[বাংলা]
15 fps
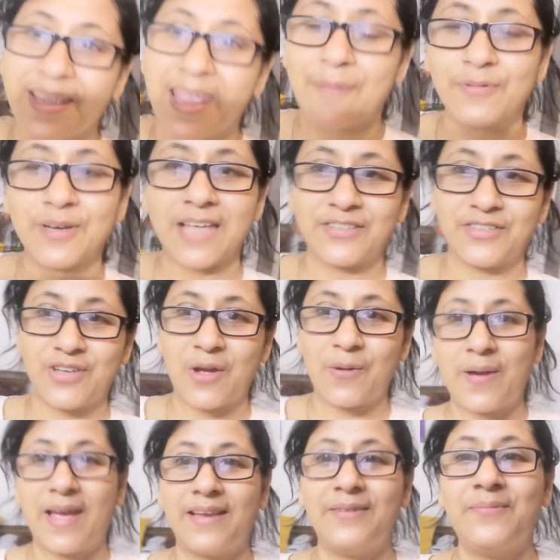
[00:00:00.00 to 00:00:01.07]
কেমন আছো
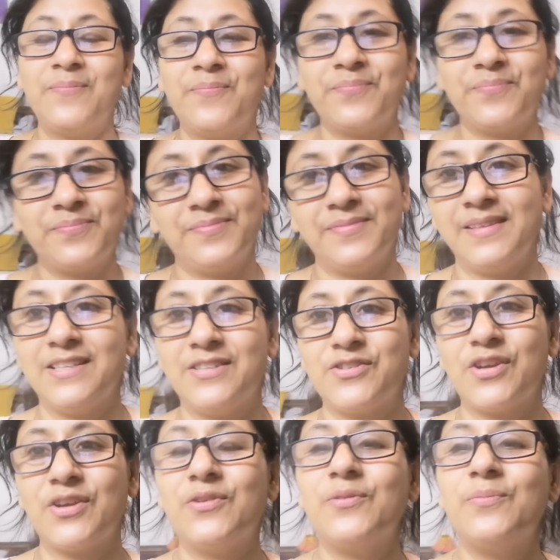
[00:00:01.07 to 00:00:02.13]
সবাই
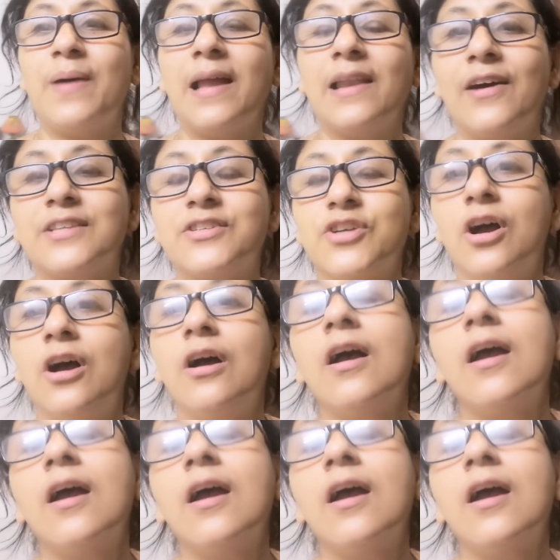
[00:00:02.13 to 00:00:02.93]
নিশ্চয়ই খুব ভালো আছো